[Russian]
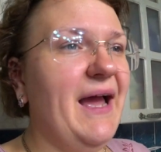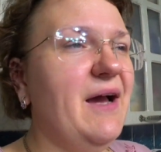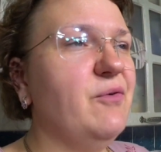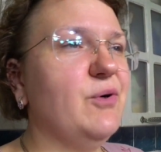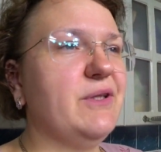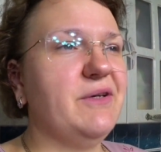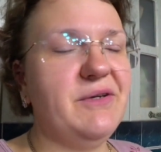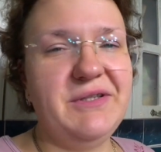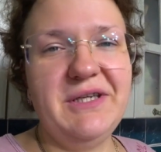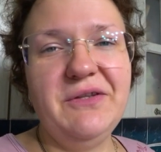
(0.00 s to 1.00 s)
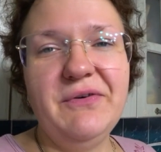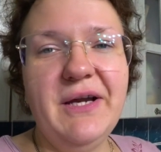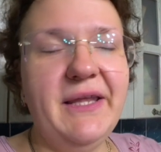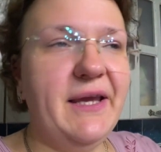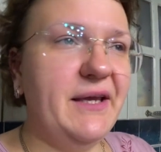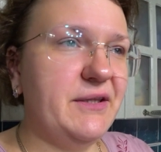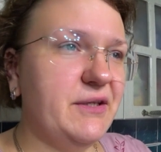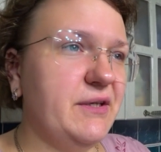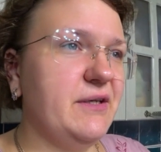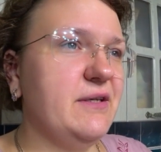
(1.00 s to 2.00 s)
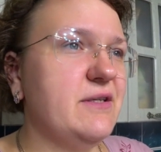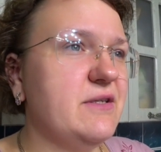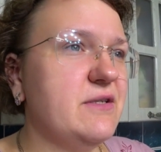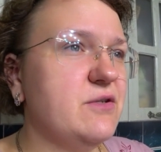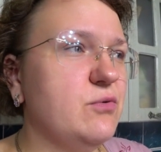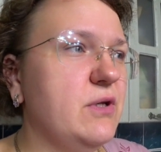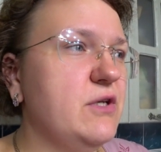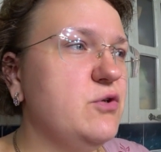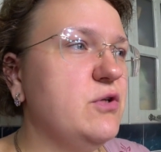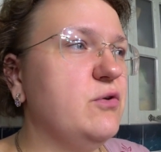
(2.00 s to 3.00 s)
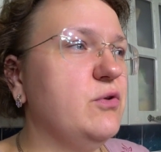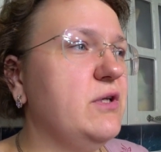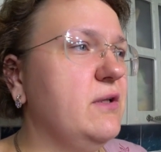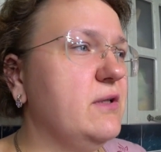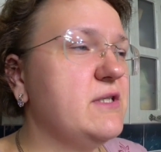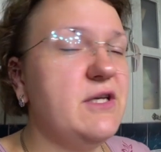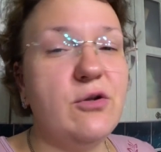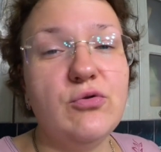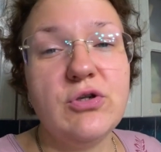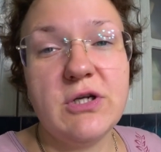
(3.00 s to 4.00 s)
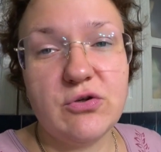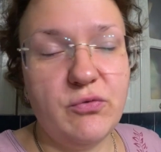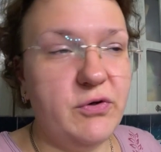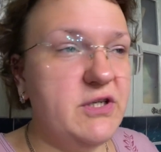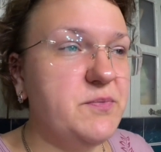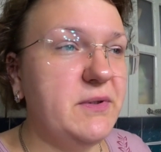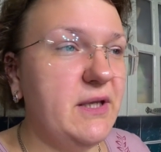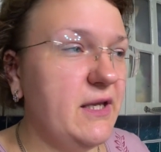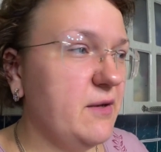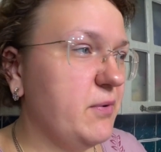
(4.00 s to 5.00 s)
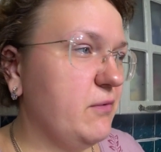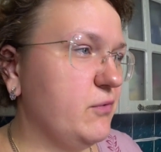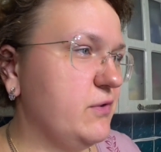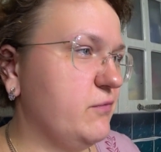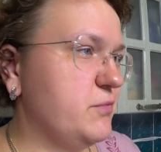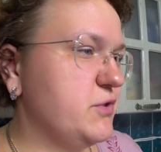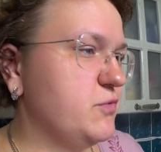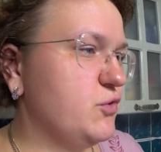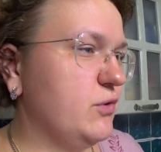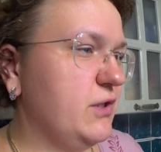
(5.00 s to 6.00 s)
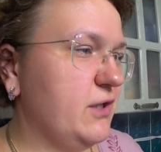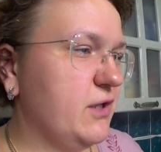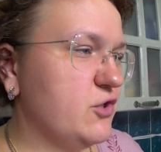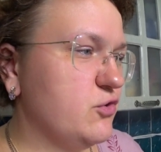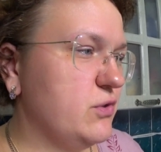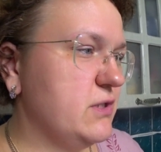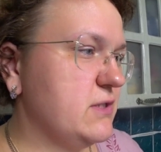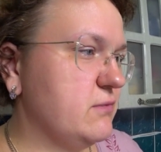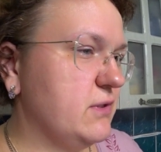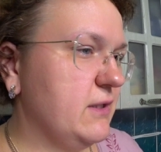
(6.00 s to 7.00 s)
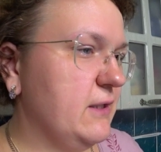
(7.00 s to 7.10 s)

Вот, э, дед выгоняет. Э, с утра сегодня он делал серную шашку. Испытания проводим, в общем, что на них хорошо действует.